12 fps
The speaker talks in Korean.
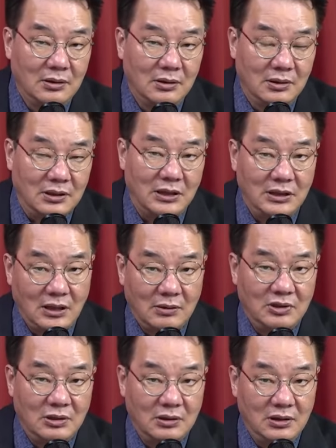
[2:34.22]
그러니까 이
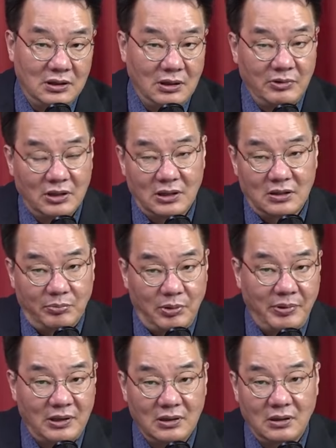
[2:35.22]
사람들은 이재명에 대해서
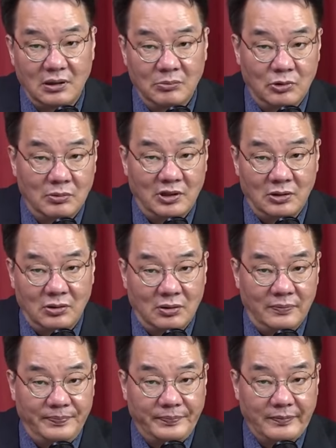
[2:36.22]
비판적인 인물이 많죠.
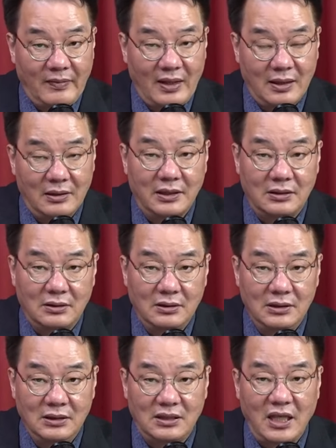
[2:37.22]
그래서
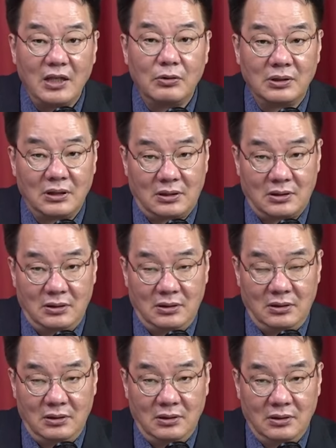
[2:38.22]
이 대의원들을
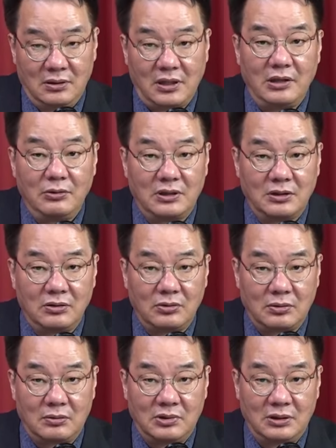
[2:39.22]
대의원은
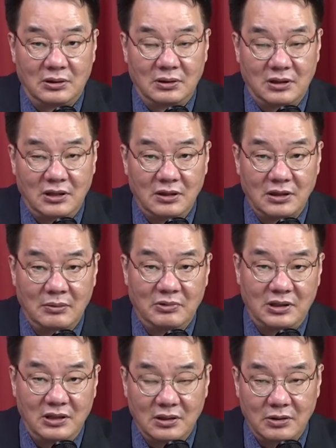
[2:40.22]
주로 뭐 지역의 뭐
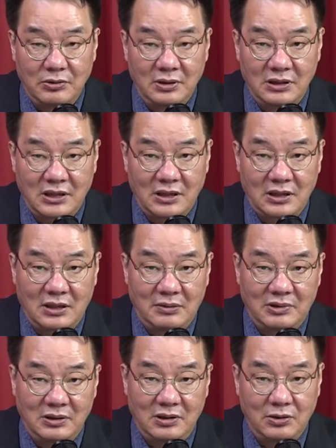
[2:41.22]
지역위원장이나
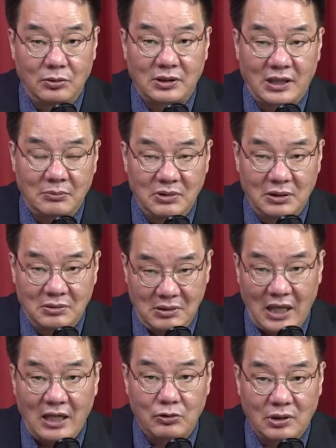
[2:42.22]
뭐 시도당 뭐
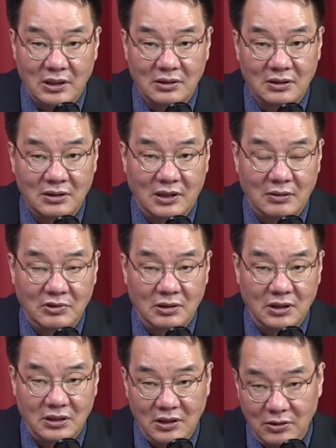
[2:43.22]
활동하는 그런
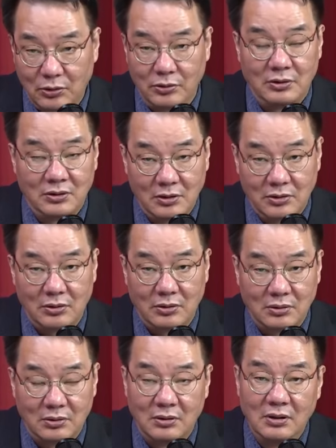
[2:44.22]
사람들인데 시도위원들도
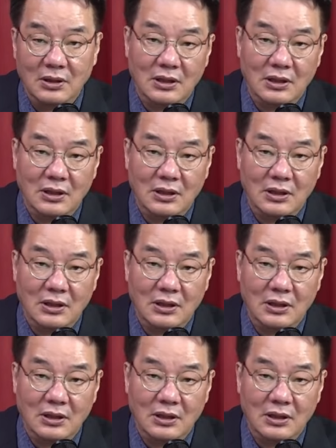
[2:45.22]
있고